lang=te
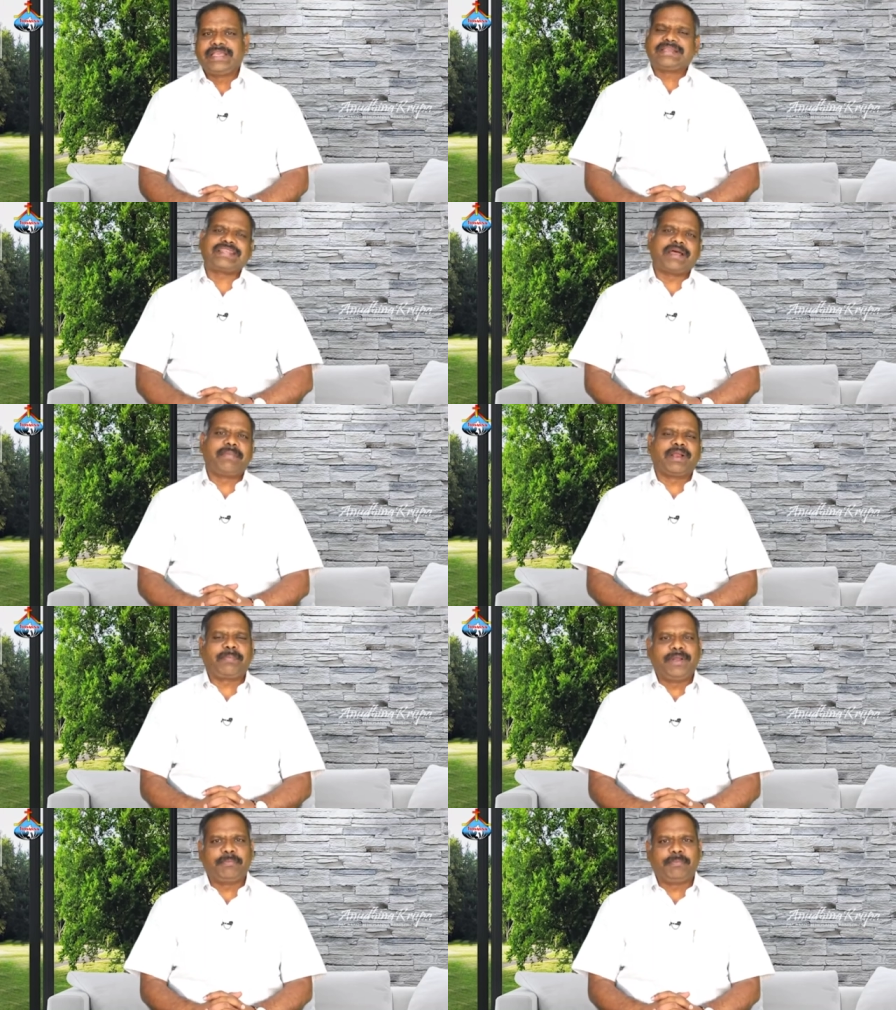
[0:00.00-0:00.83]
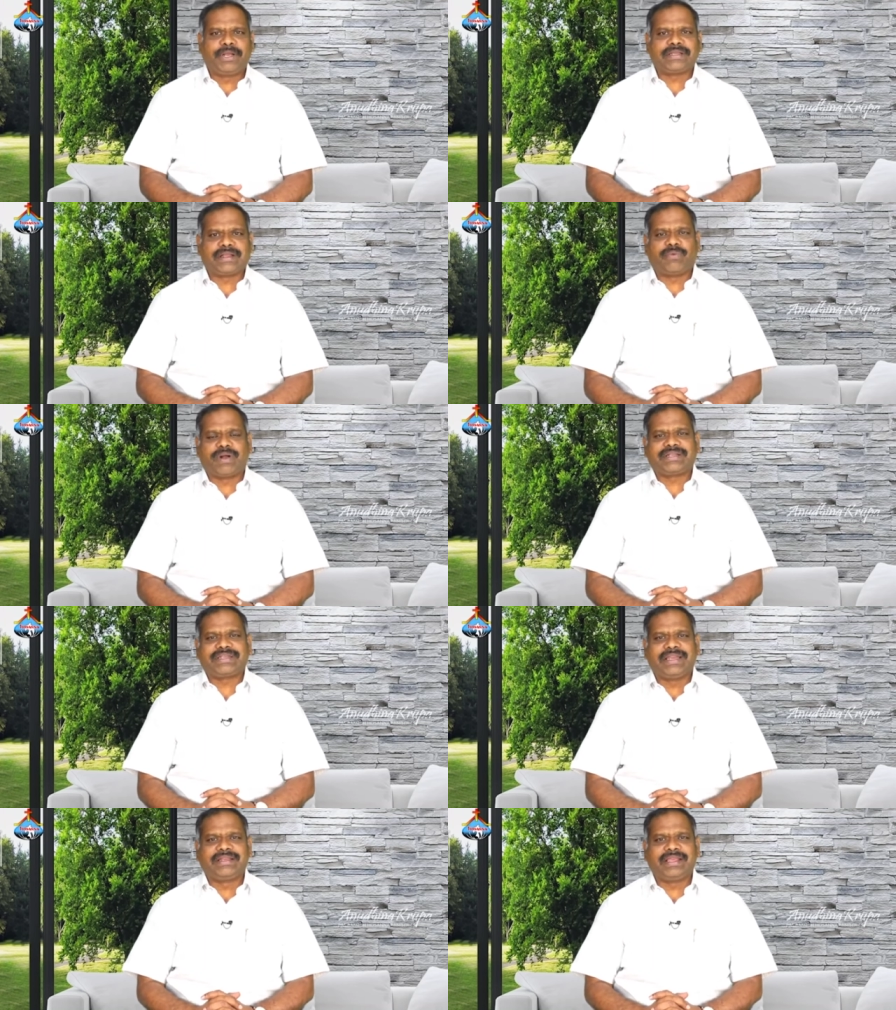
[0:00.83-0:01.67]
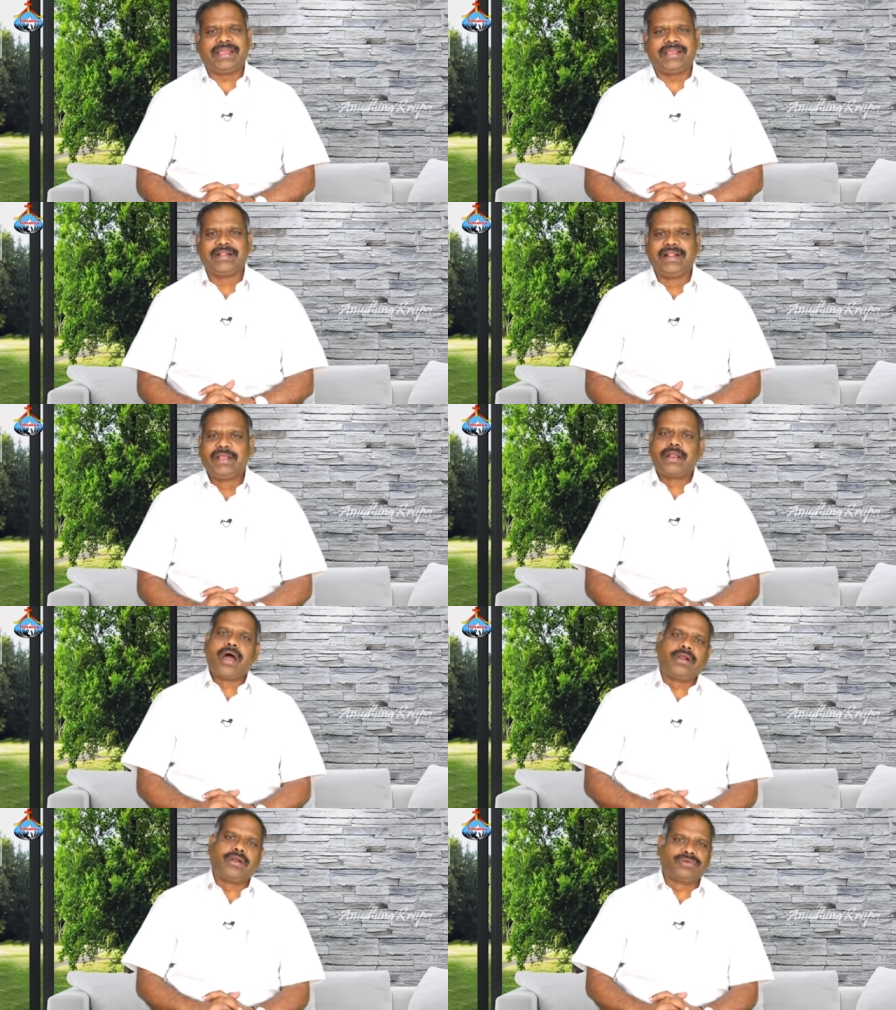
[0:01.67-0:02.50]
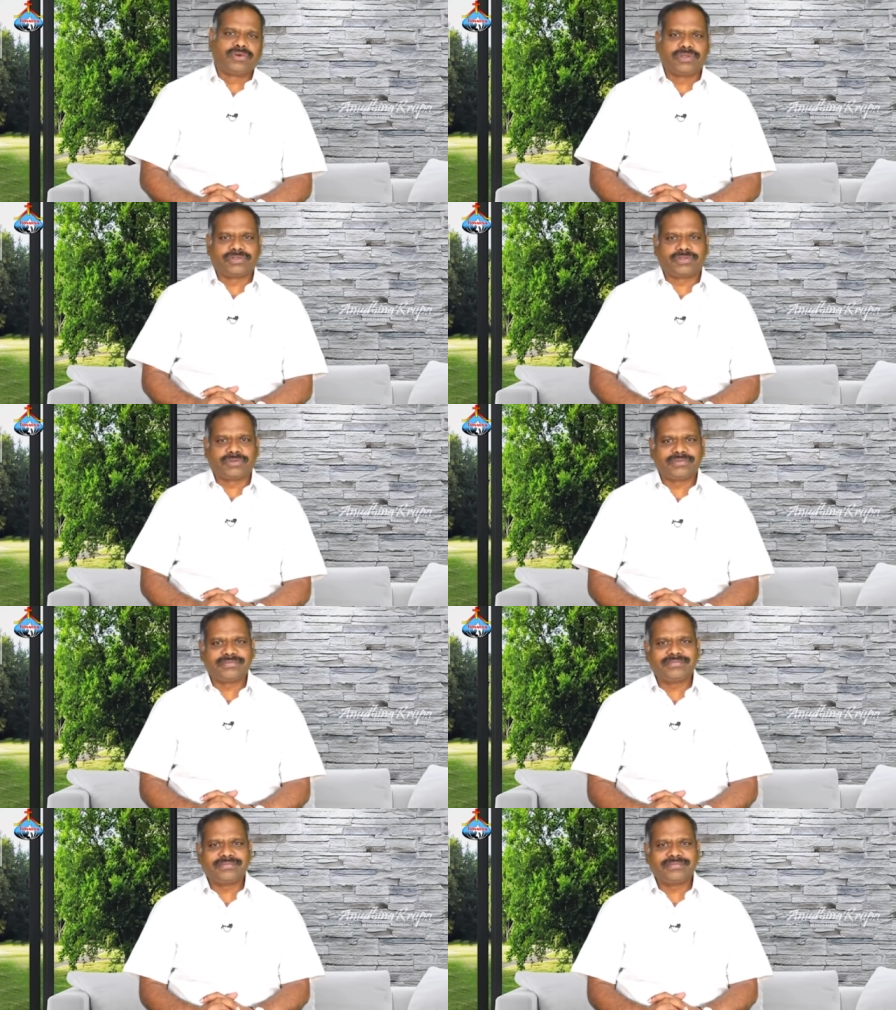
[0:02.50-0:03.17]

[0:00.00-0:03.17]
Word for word: ఇక సంబరపడిపోడట ఒకటేంటి నాలుగు చూడొచ్చు